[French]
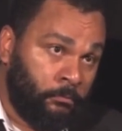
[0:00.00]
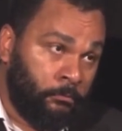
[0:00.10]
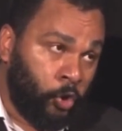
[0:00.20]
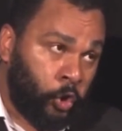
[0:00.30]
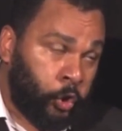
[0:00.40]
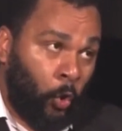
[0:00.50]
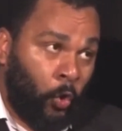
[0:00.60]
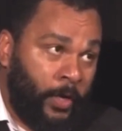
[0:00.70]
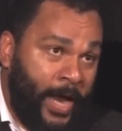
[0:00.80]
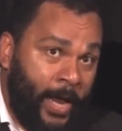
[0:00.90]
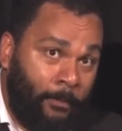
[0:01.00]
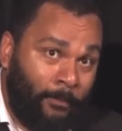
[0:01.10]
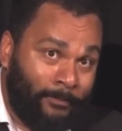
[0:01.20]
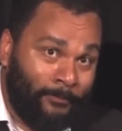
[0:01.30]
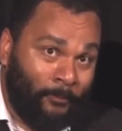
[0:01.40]
chocoderme,
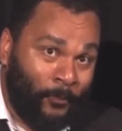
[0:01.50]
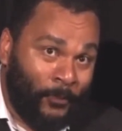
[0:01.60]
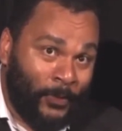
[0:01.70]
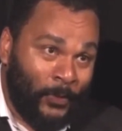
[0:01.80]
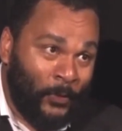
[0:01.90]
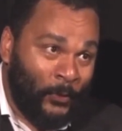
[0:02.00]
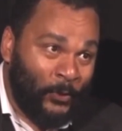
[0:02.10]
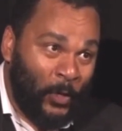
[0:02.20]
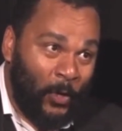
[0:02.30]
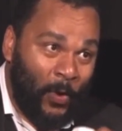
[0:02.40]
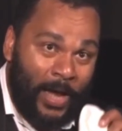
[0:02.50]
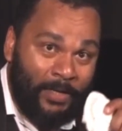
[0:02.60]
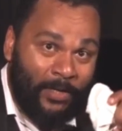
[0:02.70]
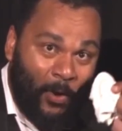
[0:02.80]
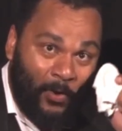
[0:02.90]
selon
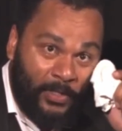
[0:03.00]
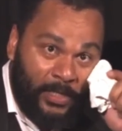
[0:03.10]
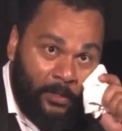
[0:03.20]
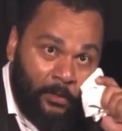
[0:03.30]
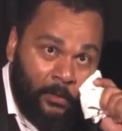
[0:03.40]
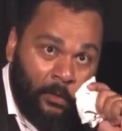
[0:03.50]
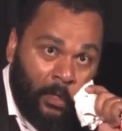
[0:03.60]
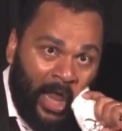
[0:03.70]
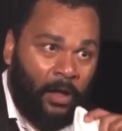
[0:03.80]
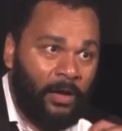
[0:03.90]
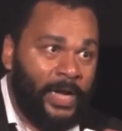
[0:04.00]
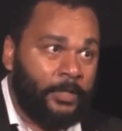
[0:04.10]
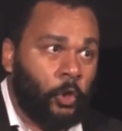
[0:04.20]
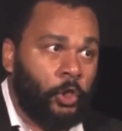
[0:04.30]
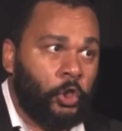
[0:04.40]
Annie Cordy. Alors,
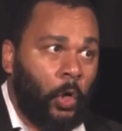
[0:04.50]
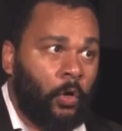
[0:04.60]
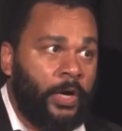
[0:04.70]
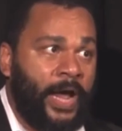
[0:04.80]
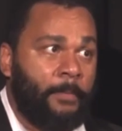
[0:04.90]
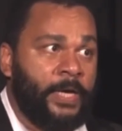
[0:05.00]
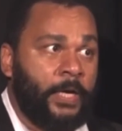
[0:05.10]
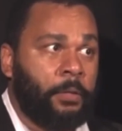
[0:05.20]
l'étude chocodermique